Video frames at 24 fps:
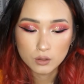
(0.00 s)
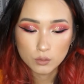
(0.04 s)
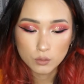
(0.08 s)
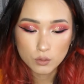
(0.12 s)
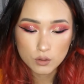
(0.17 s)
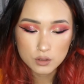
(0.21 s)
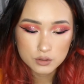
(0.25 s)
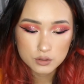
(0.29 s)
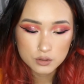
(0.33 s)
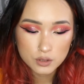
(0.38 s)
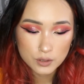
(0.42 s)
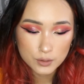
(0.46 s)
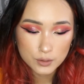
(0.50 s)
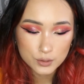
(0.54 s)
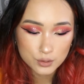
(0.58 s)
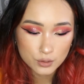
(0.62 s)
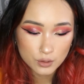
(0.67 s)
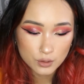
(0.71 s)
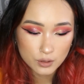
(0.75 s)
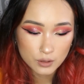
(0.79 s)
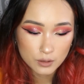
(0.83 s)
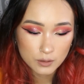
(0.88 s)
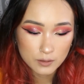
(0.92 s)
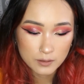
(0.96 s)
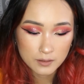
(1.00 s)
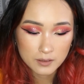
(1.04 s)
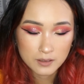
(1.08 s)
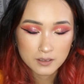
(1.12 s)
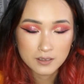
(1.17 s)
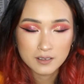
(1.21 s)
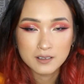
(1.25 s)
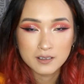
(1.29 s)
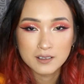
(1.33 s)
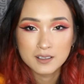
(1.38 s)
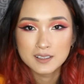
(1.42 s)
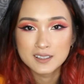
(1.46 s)
我觉得说，
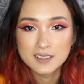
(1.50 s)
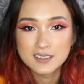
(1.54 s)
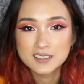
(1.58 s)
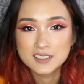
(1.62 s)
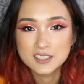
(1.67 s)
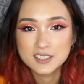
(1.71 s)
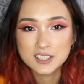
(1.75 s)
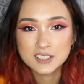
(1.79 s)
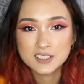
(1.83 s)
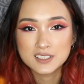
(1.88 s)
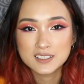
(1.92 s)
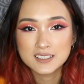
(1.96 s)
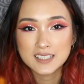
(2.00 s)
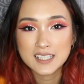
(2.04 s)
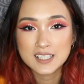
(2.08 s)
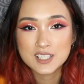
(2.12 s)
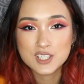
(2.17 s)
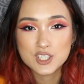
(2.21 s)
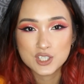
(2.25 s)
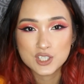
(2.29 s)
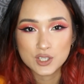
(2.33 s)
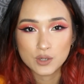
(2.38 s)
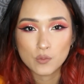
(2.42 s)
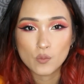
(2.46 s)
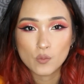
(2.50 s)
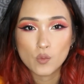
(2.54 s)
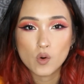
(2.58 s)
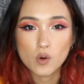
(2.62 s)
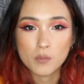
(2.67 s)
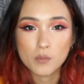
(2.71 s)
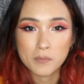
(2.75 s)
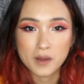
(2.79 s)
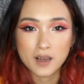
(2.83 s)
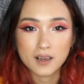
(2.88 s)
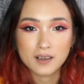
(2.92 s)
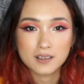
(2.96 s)
就是在整我
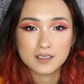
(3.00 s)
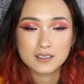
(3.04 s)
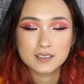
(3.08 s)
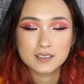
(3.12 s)
嘛，